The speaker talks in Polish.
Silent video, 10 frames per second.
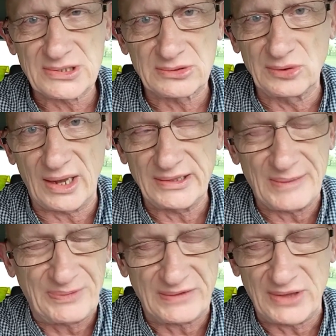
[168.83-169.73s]
która
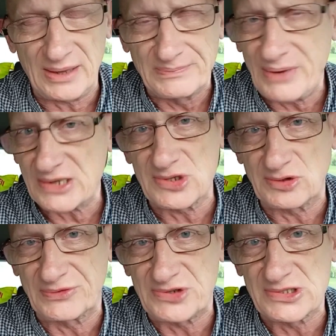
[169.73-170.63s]
naprawdę bardzo
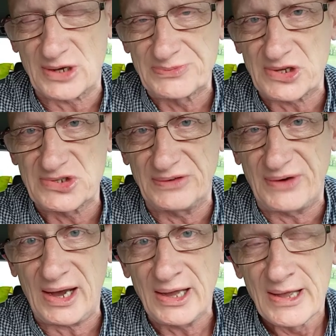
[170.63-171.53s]
to wszystko
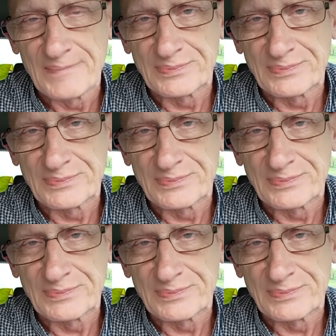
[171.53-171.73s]
przeżywa.